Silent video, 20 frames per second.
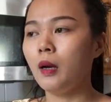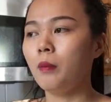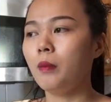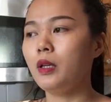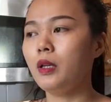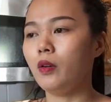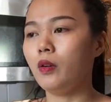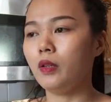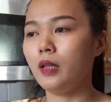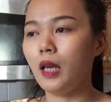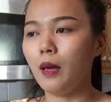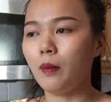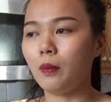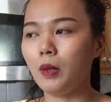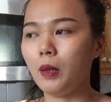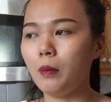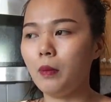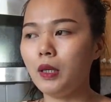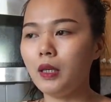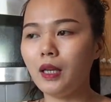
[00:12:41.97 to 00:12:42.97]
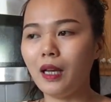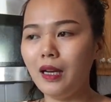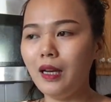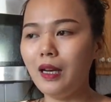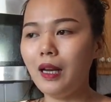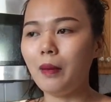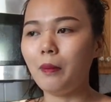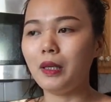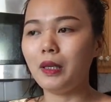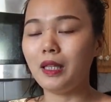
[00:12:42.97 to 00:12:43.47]
Minh dọn dẹp thì Minh nghĩ
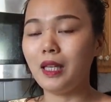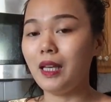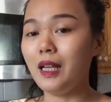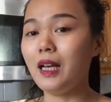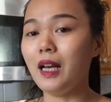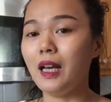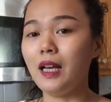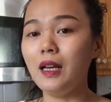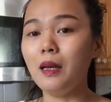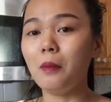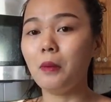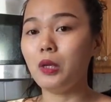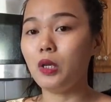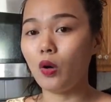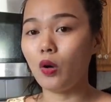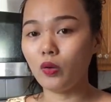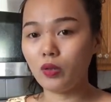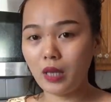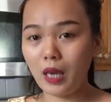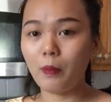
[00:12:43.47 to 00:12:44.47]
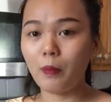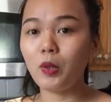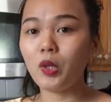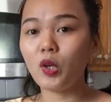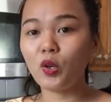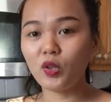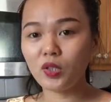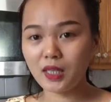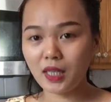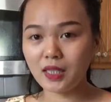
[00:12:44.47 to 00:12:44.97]
là mình chỉ nghĩ là mình dọn dẹp để
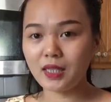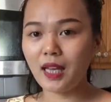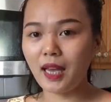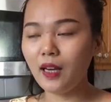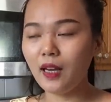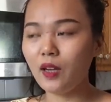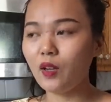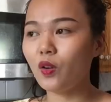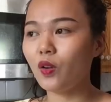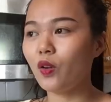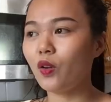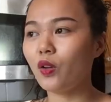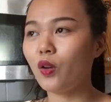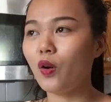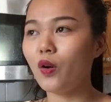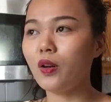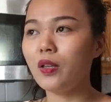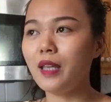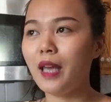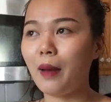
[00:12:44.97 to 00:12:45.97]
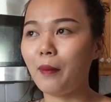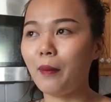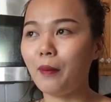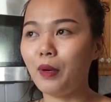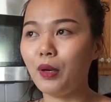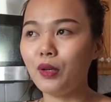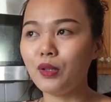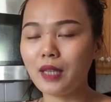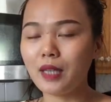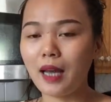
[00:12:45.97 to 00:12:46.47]
cho nó sạch sẽ, để cho cái nhà
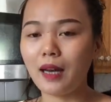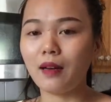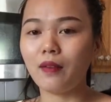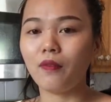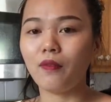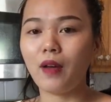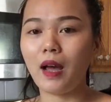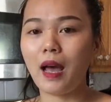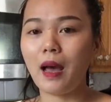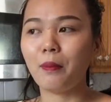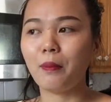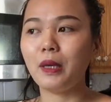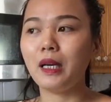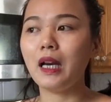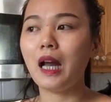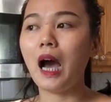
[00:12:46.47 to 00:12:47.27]
mình nó sạch, và